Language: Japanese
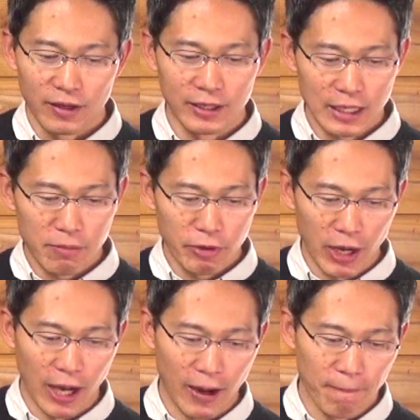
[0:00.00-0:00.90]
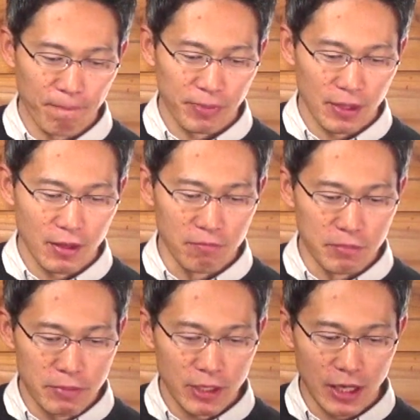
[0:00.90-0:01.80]
痛みは
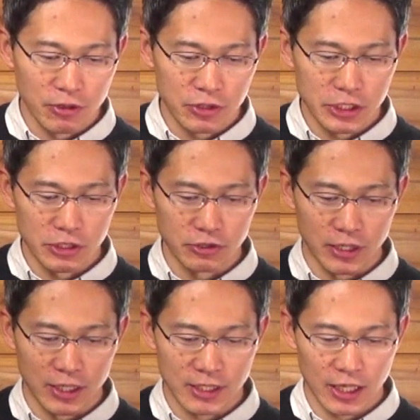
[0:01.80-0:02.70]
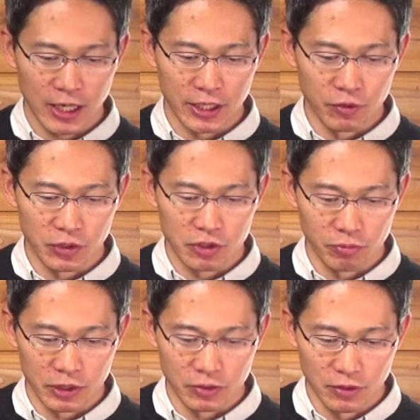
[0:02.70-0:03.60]
耳が不自由な世界の
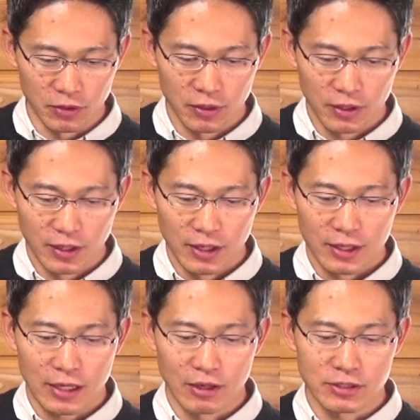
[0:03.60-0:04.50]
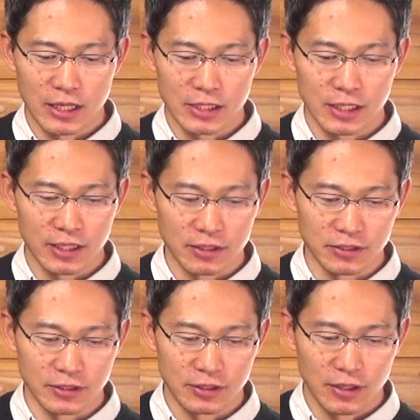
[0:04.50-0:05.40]
人々を覚醒させ
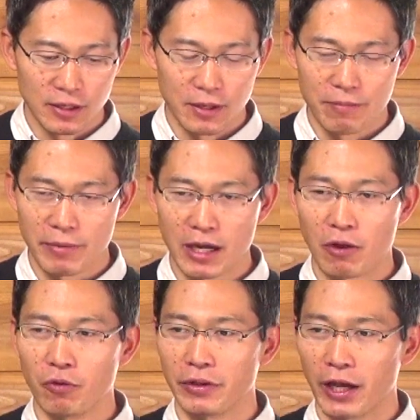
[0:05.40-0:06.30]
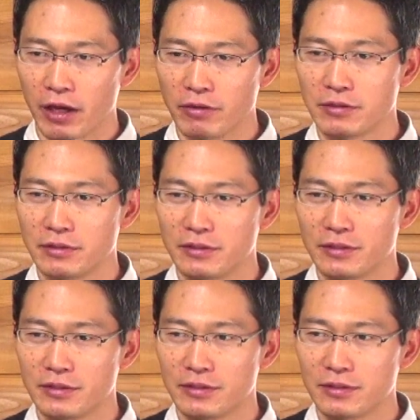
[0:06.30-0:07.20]
るメガホンである
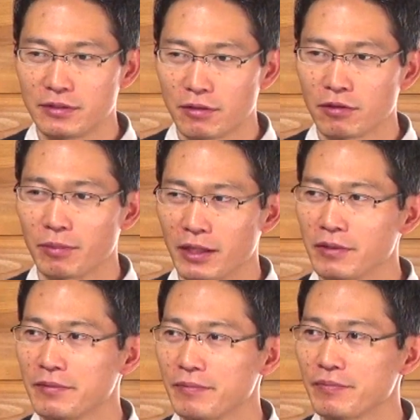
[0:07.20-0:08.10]
という言葉ある